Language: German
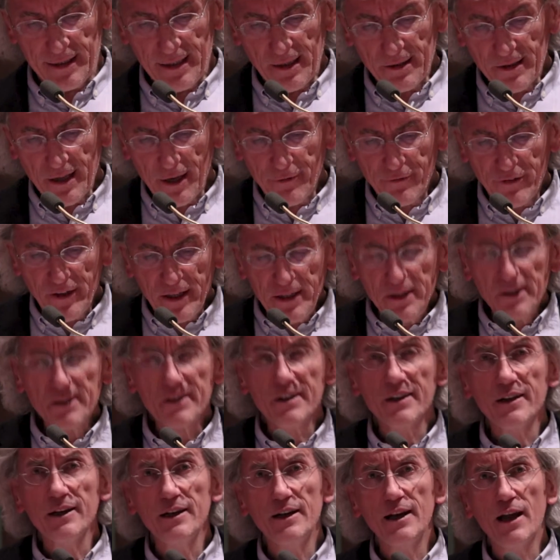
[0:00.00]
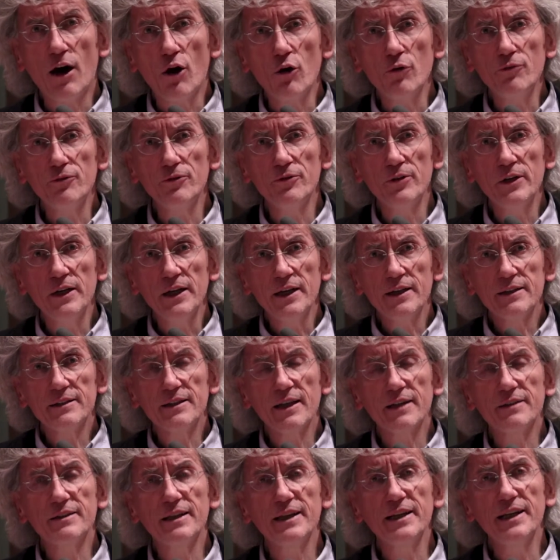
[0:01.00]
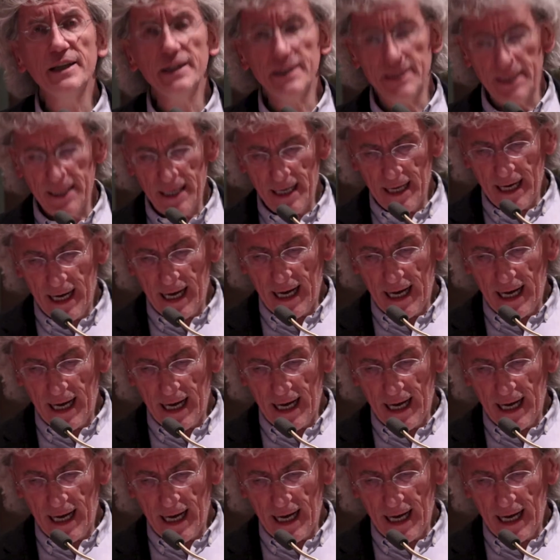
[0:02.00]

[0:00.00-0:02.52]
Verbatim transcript: Dass der finstere Lauf der Dinge